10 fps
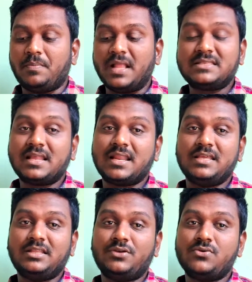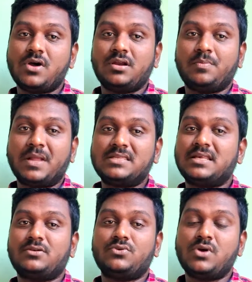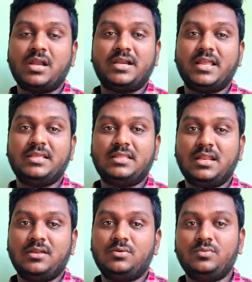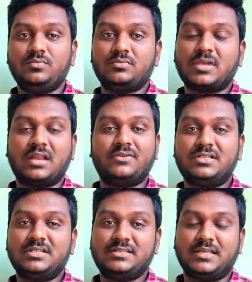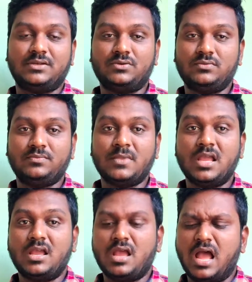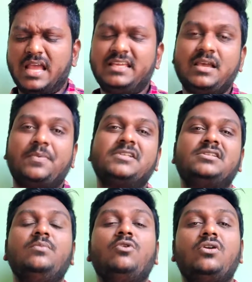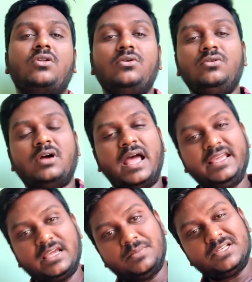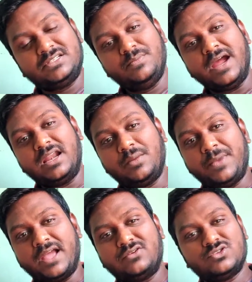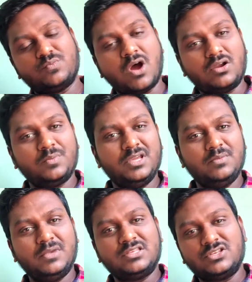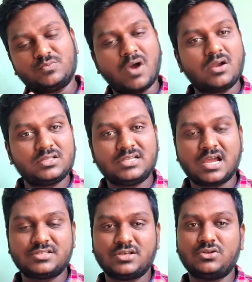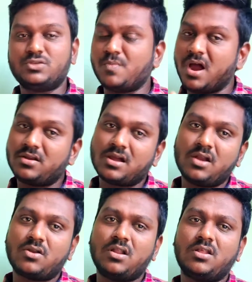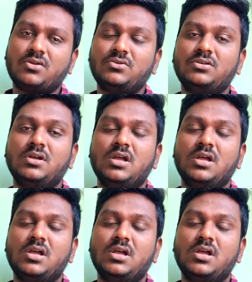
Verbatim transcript: పల్సర్ని అయితే టూ హండ్రెడ్ పల్సర్ టూ హండ్రెడ్ అయితే నేను కన్వర్ట్ చేశాను హై కెపాసిటీ మోటరు హై కెపాసిటీ బ్యాటరీ ప్యాకు స్మార్ట్ బిఎంఎస్ స్మార్ట్ ఛార్జరు స్మార్ట్ కంట్రోలరు